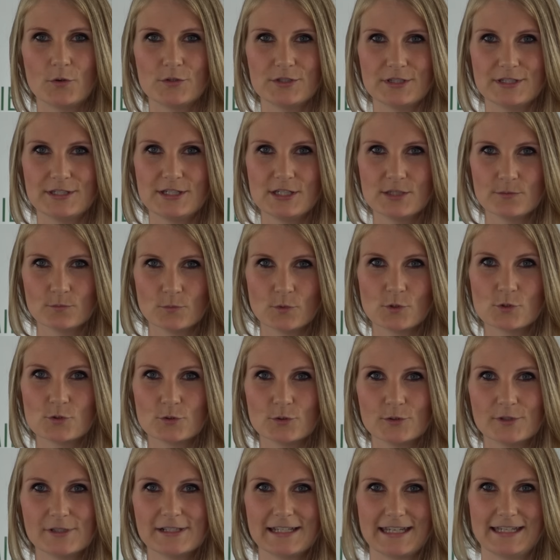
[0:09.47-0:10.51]
Und in diesem
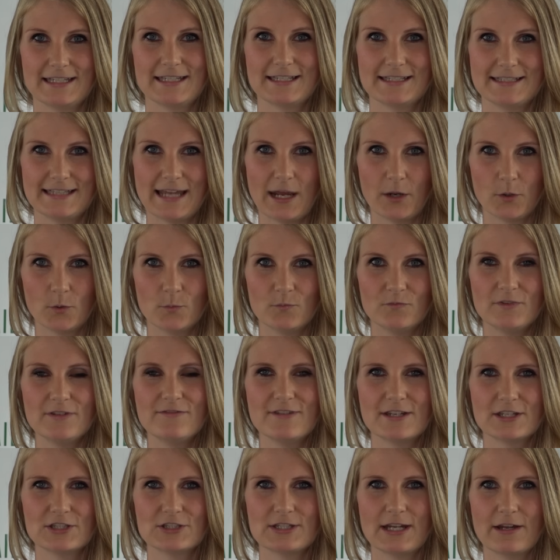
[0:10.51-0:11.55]
Modul geht es darum,
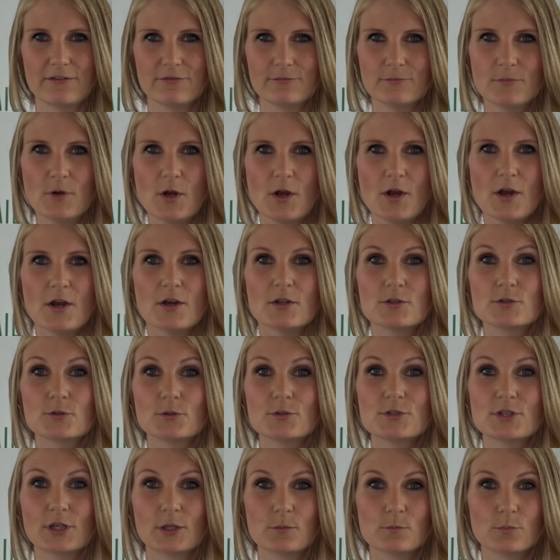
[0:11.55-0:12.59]
wie wir es schaffen,
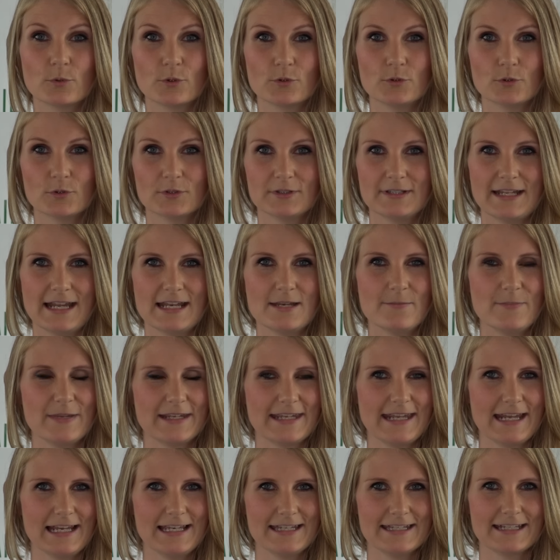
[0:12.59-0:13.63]
zu unseren Produkten eine
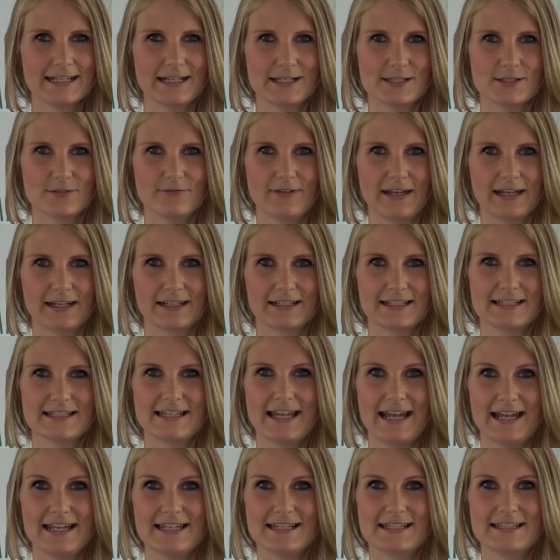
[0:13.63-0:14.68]
Begehrlichkeit zu wecken.
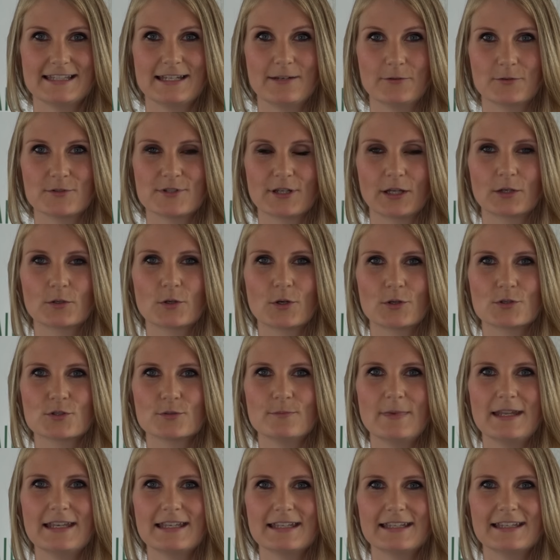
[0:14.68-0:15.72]
Das heißt, in unseren
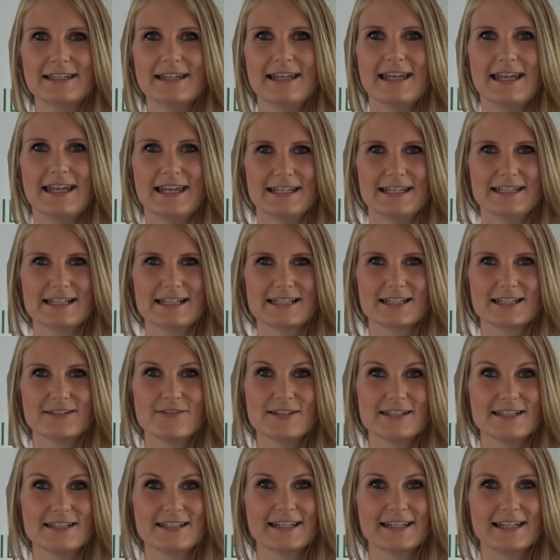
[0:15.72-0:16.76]
Konsumenten das
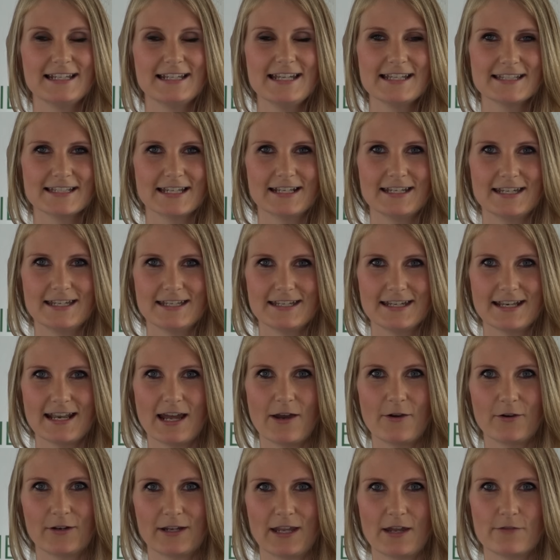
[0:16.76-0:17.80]
gewisse Glitzern in den
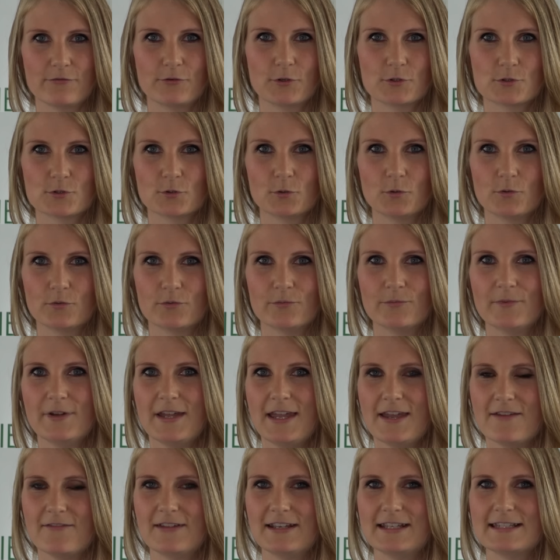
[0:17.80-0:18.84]
Augen hervorzurufen,
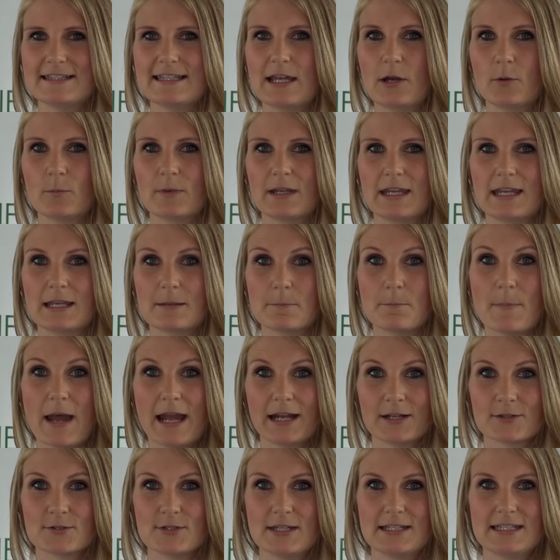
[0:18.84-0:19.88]
wenn es darum geht,
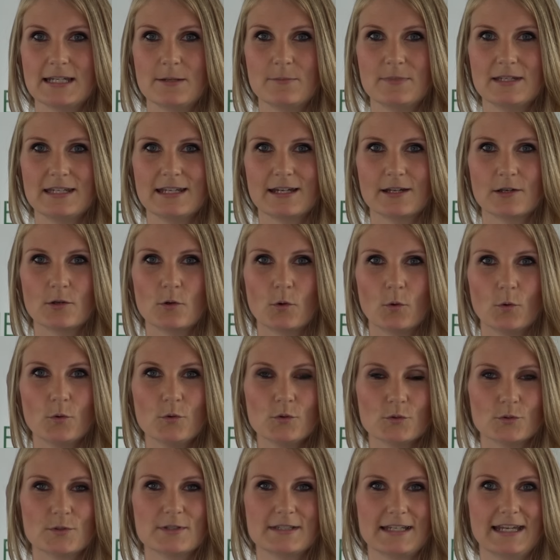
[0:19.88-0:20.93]
Marken zu etablieren
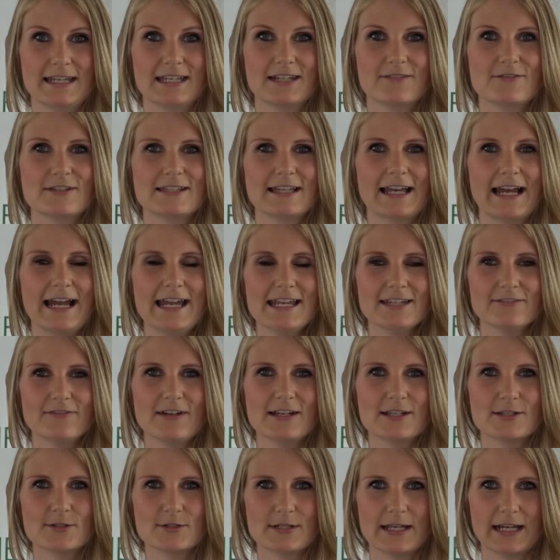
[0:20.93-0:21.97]
und uns eine gewisse
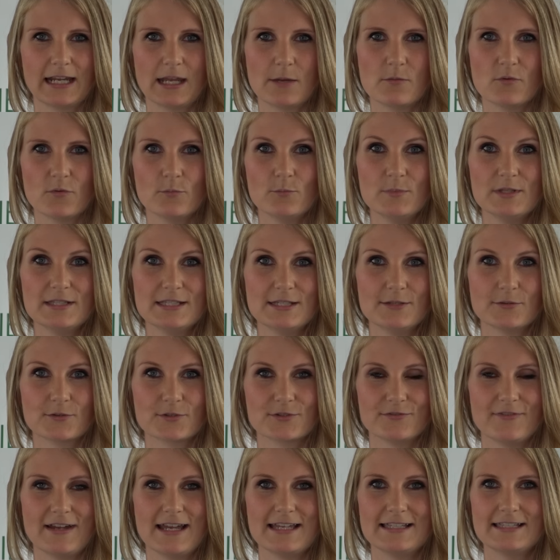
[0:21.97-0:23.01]
Reichweite zu erkämpfen,
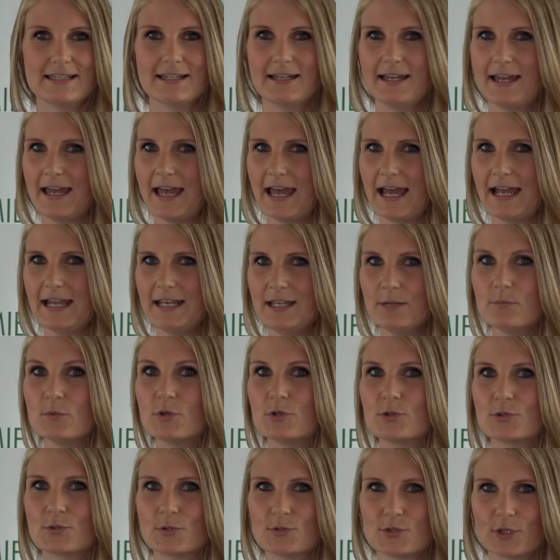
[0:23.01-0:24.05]
beziehungsweise ein
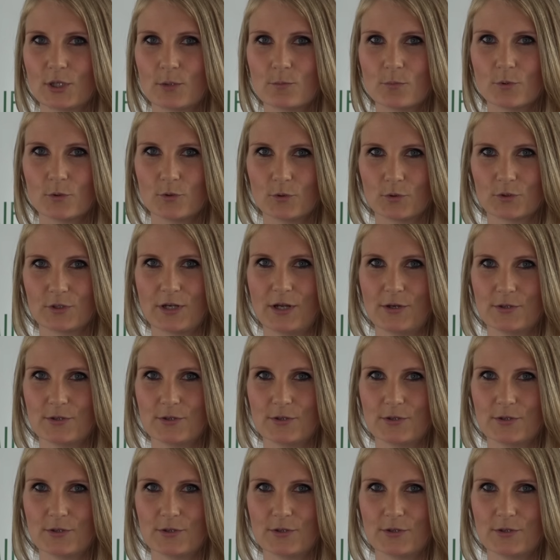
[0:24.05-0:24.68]
Image zu unseren Produkten